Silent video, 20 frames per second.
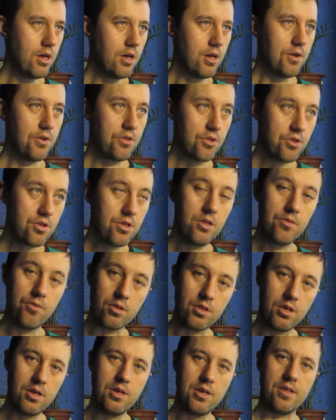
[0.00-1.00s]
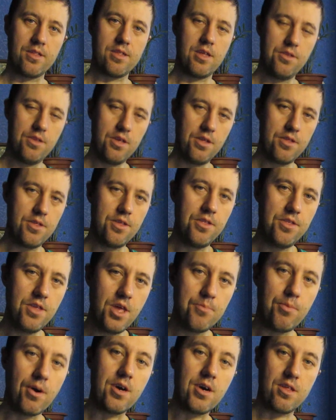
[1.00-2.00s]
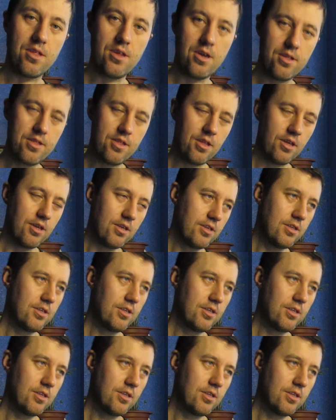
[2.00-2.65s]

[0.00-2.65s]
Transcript: Решил вот за 10 дней показаться.